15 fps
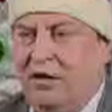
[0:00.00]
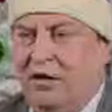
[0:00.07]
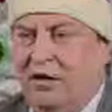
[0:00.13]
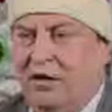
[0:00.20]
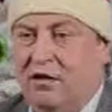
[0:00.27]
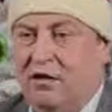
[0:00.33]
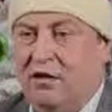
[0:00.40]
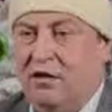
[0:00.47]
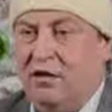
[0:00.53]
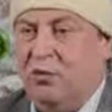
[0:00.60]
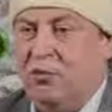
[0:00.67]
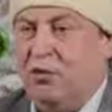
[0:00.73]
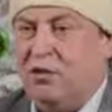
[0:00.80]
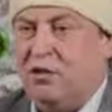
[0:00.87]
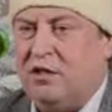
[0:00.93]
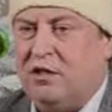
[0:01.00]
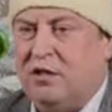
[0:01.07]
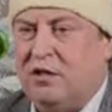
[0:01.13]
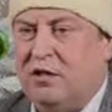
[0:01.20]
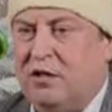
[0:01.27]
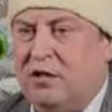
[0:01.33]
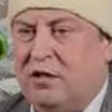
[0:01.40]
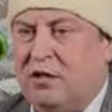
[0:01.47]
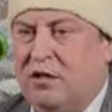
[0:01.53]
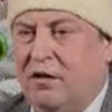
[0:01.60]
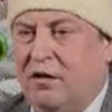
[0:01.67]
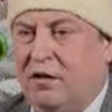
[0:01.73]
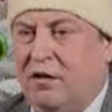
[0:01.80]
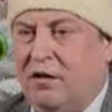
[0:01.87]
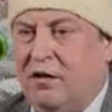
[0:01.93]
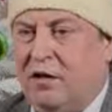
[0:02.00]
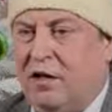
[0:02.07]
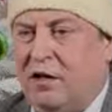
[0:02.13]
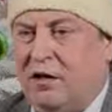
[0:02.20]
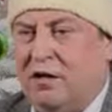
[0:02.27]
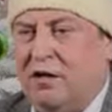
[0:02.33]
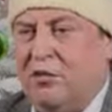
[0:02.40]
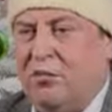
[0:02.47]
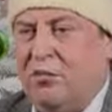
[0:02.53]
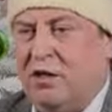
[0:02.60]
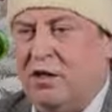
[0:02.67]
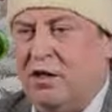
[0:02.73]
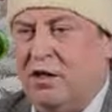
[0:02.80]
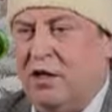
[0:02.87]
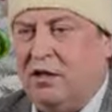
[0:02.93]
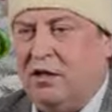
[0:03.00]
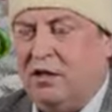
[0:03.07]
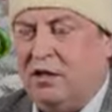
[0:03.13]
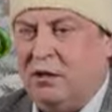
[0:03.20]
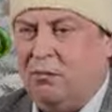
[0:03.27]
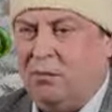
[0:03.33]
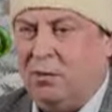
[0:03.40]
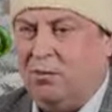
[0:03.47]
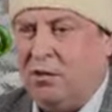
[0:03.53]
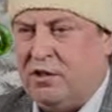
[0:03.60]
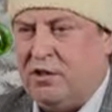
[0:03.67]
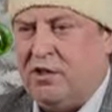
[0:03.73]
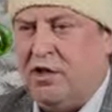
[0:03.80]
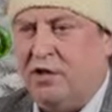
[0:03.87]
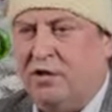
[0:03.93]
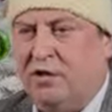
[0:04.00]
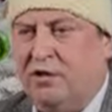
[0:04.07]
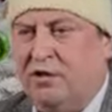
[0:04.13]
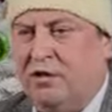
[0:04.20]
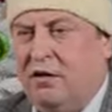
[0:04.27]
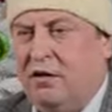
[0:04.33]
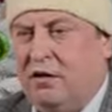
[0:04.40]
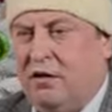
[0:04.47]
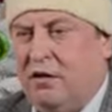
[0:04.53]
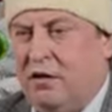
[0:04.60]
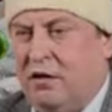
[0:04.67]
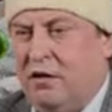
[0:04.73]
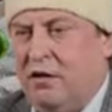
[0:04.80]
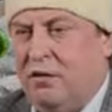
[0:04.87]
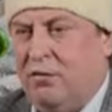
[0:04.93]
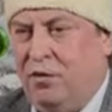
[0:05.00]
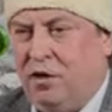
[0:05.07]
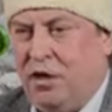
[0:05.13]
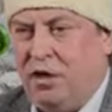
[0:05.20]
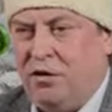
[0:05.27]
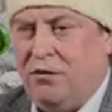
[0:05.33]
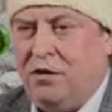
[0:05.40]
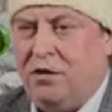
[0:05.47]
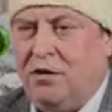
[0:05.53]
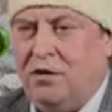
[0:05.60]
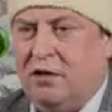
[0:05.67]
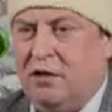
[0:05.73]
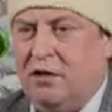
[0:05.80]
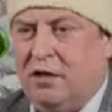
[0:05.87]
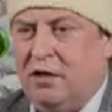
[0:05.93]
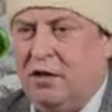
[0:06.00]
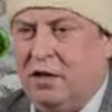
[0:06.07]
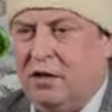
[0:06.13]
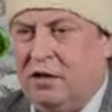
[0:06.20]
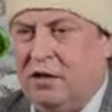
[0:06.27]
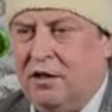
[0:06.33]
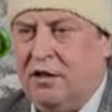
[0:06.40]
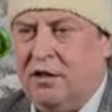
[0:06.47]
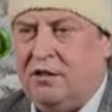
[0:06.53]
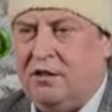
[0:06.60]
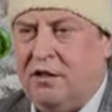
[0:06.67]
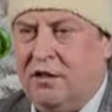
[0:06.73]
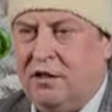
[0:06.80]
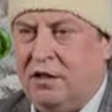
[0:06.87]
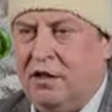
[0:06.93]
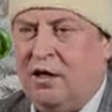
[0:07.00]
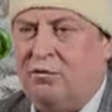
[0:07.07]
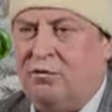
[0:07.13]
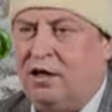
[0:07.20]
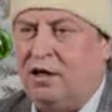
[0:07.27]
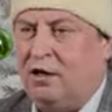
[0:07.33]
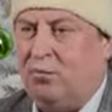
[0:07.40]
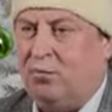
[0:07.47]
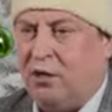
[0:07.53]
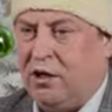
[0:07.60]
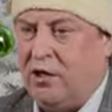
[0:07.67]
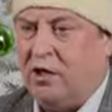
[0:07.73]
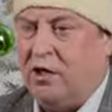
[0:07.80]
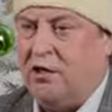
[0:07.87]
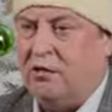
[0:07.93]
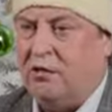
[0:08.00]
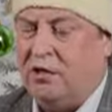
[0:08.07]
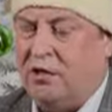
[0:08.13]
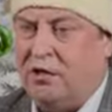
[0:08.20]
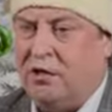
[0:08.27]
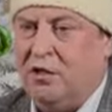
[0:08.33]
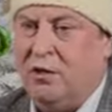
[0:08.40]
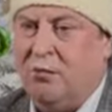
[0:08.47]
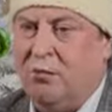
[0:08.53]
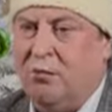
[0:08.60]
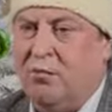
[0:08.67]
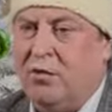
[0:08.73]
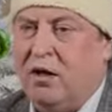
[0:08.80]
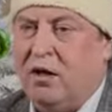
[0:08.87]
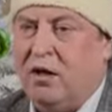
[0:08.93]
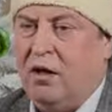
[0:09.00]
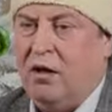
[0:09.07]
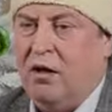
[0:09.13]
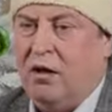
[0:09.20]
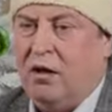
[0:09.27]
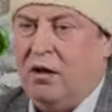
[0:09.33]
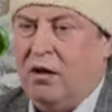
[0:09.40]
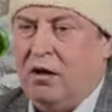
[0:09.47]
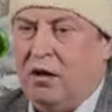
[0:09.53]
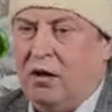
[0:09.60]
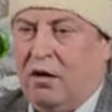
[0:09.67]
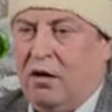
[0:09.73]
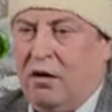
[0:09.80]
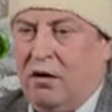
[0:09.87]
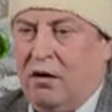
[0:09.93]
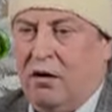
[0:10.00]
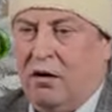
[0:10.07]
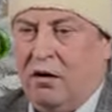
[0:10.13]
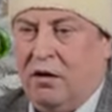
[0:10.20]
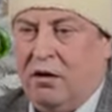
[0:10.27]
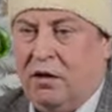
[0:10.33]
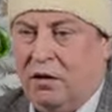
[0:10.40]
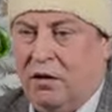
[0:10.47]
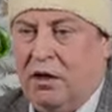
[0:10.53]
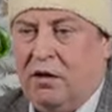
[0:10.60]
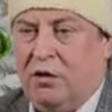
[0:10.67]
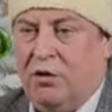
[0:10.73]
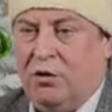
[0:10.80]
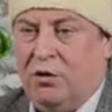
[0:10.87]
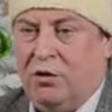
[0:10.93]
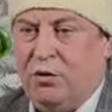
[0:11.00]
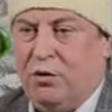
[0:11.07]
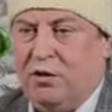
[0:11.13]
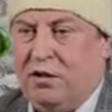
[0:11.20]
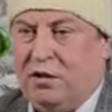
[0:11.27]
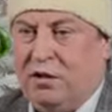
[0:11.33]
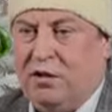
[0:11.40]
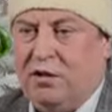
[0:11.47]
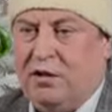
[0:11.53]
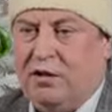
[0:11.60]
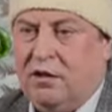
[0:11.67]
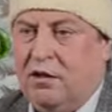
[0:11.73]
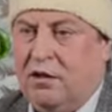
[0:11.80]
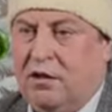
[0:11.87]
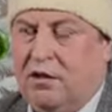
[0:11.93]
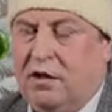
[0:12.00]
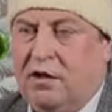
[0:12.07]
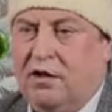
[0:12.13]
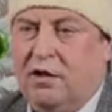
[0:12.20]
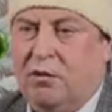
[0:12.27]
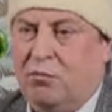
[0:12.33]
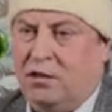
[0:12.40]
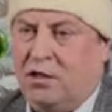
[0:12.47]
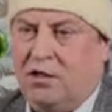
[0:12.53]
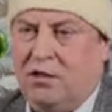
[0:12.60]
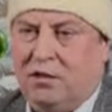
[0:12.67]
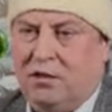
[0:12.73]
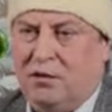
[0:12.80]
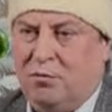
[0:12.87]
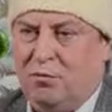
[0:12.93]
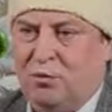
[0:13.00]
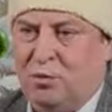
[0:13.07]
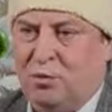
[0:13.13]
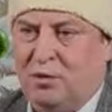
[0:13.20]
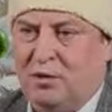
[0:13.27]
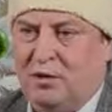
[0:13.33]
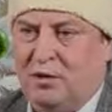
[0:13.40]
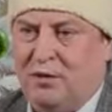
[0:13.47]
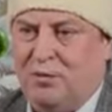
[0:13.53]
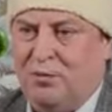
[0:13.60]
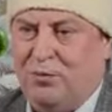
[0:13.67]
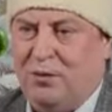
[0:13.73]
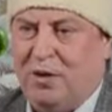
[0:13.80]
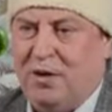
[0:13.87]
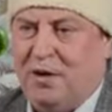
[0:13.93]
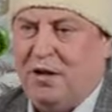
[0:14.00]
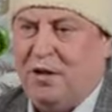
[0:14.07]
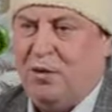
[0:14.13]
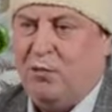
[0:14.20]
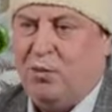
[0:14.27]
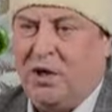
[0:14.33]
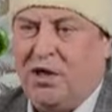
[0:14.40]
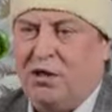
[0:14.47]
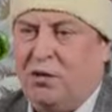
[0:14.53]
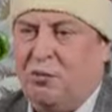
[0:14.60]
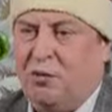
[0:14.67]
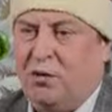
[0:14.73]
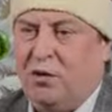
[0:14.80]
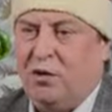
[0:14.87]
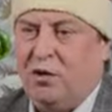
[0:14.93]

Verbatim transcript: их не просто так пожелать, а прописать и верить в них, и надеяться, и главное, прикладывать к ним э, энергию и силы, они обязательно сбудутся. Поэтому,